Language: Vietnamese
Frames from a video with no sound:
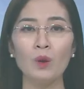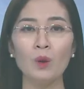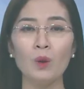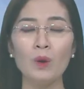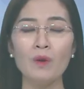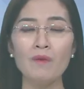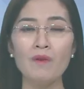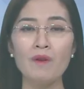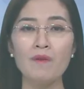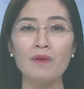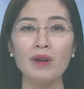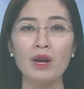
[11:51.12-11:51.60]

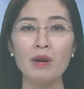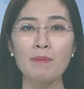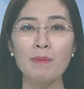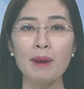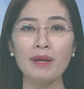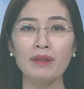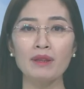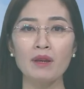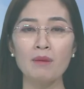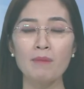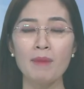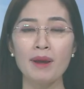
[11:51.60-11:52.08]
Quý vị và
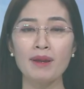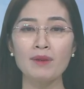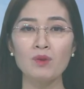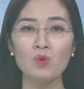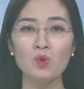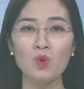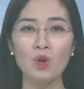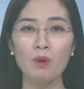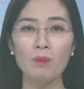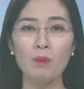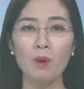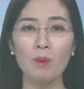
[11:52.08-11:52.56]
các bạn thân
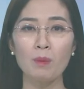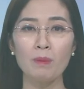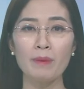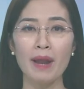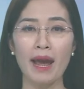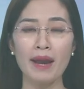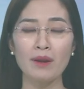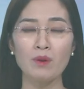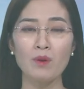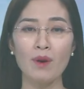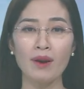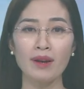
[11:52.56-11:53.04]
mến, chương
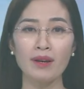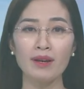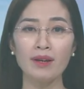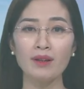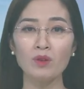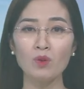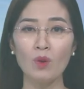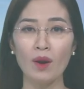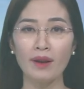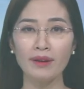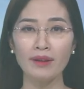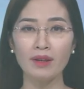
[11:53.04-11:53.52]
mục Đại đoàn
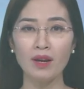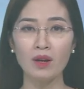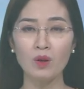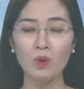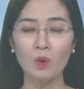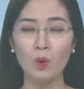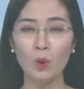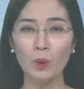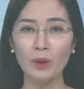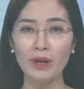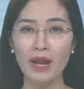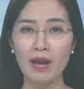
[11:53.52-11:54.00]
kết toàn
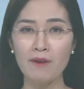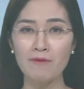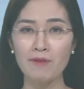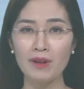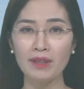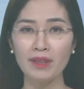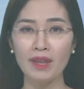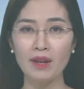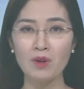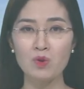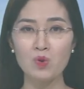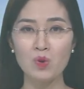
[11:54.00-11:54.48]
dân của Đài
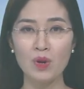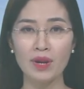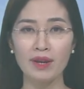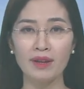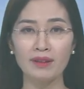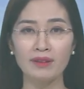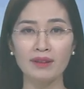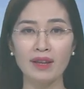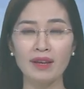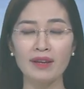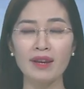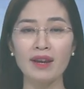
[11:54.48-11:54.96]
Phát thanh
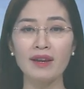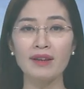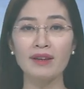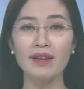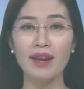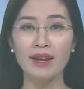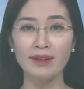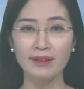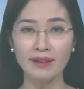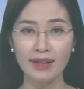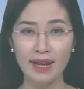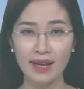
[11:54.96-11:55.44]
Truyền hình Tây
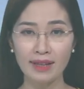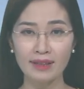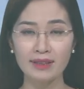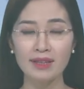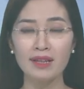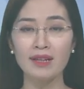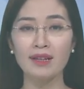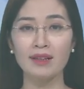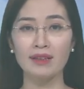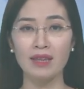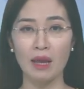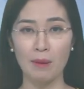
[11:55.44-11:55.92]
Ninh đến đây
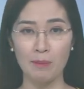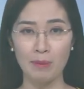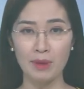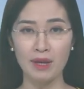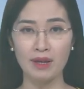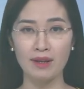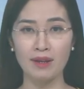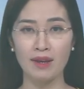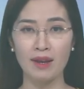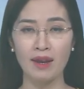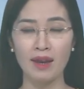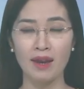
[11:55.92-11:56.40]
sẽ được tạm
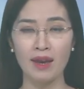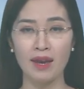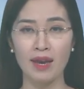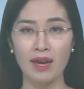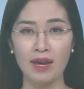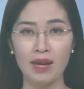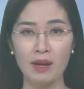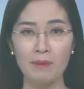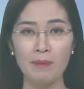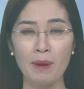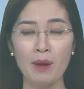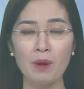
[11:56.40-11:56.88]
dừng.
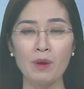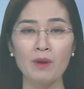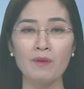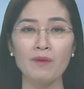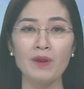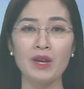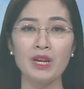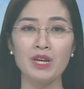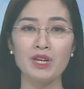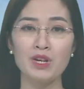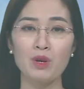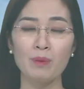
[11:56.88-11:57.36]
Hẹn gặp lại
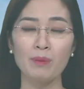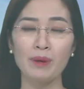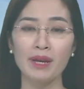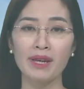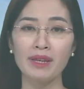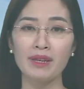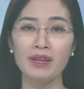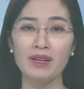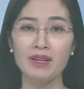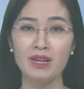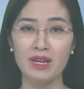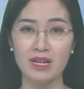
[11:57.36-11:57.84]
quý vị trong
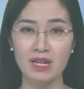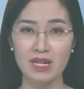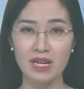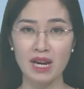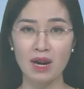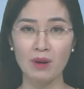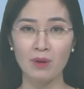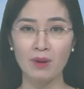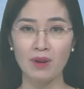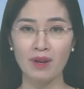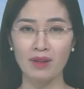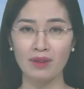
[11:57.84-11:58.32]
các chương trình
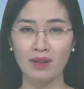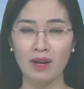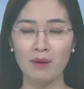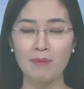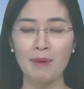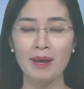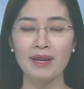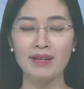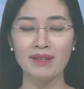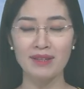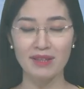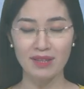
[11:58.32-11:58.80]
sau.
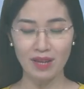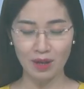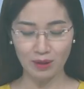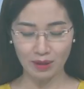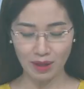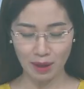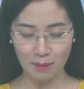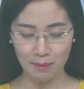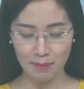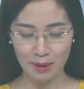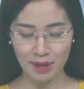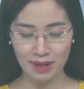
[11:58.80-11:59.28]
Thân mến,
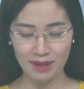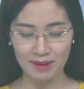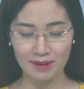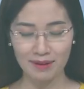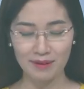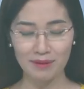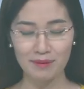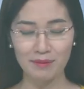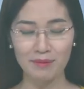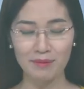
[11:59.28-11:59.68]
chào tạm biệt.